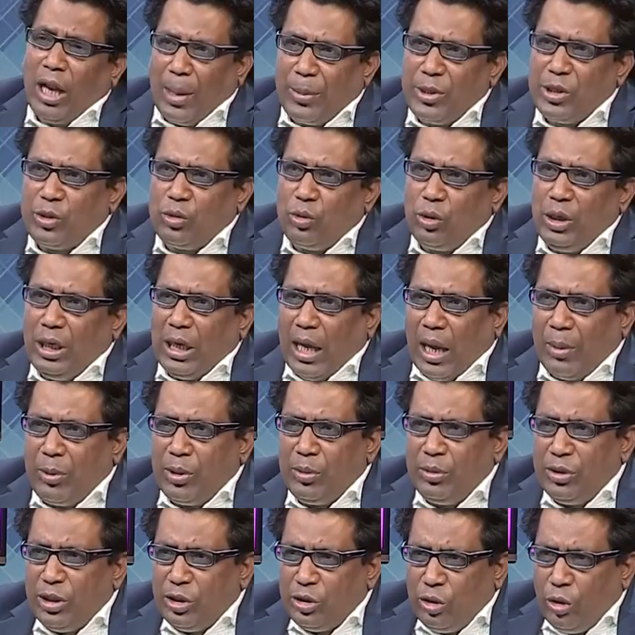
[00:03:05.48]
লাভ স্টোরি লাভের
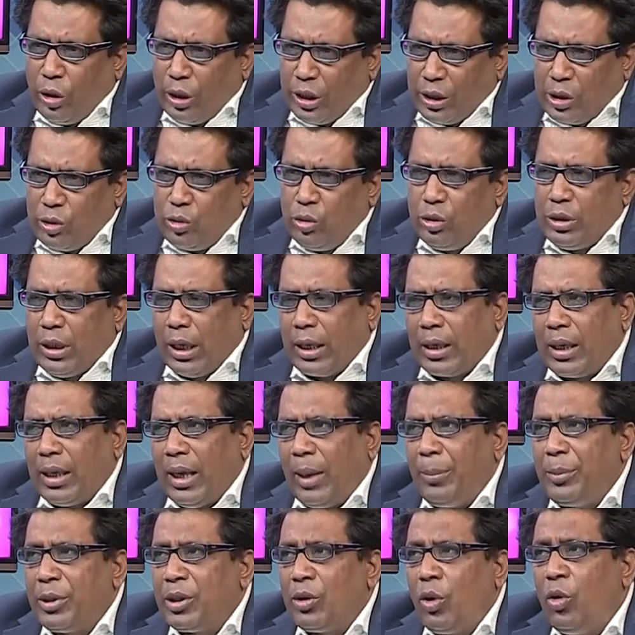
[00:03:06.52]
মধ্যে আসলে অনেক কিছুই থাকে
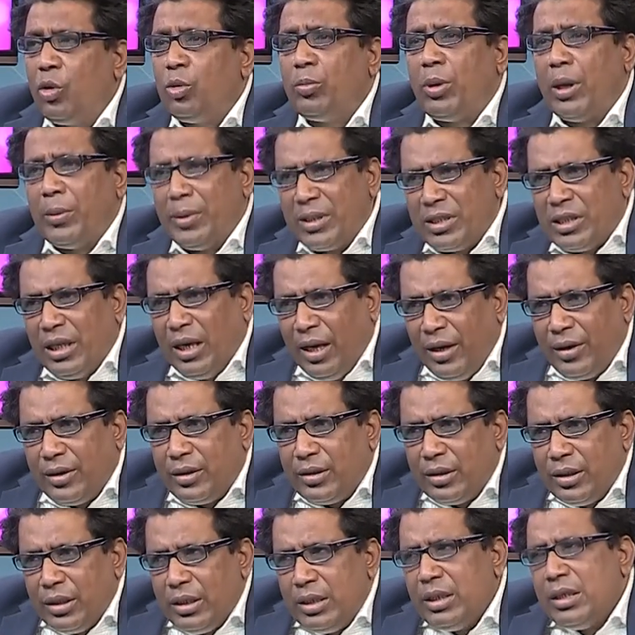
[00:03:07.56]
আপনি কখনো ভেবেছিলেন
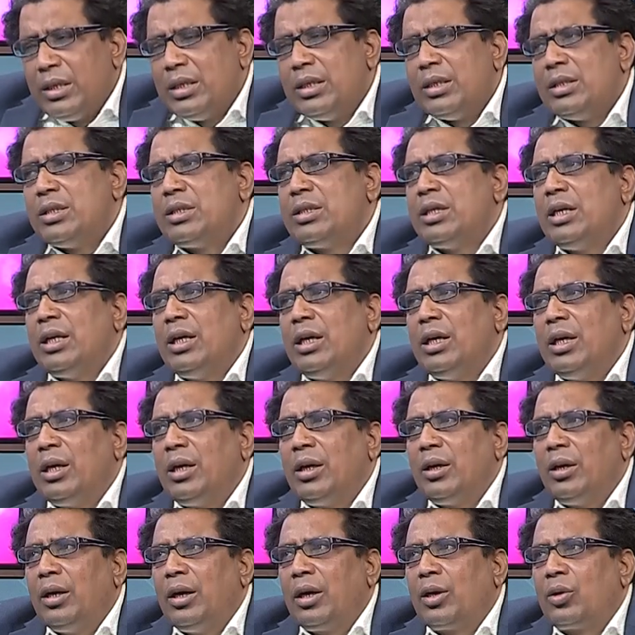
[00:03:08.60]
যে
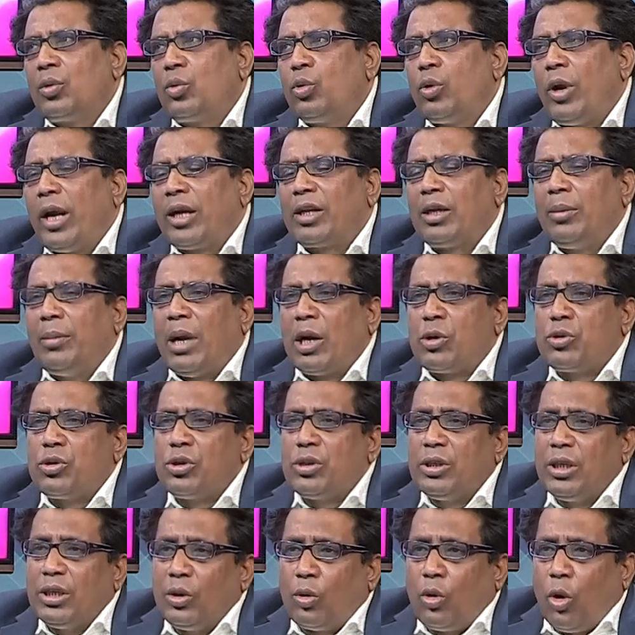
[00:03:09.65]
কোনো একটা মানুষের
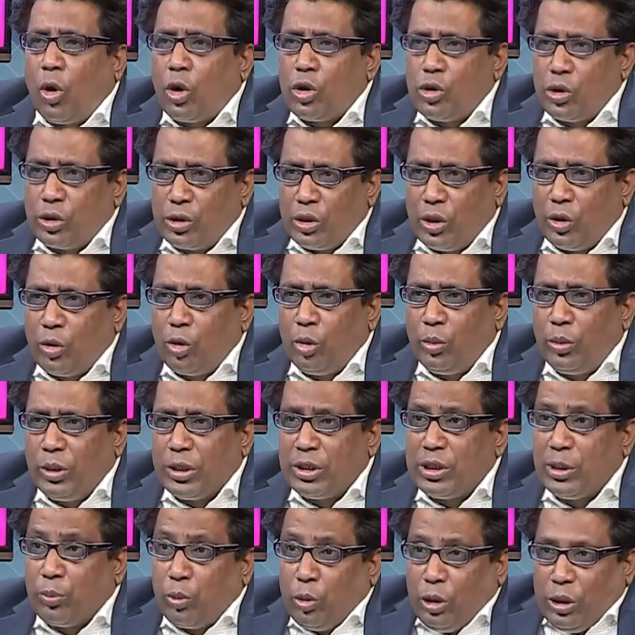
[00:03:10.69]
সাথে ঘর সংসার করবেন
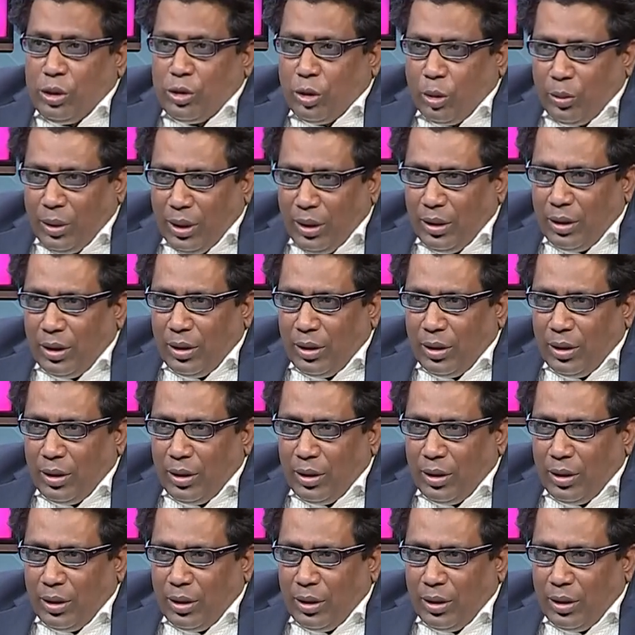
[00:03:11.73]
সে পুলিশ হবে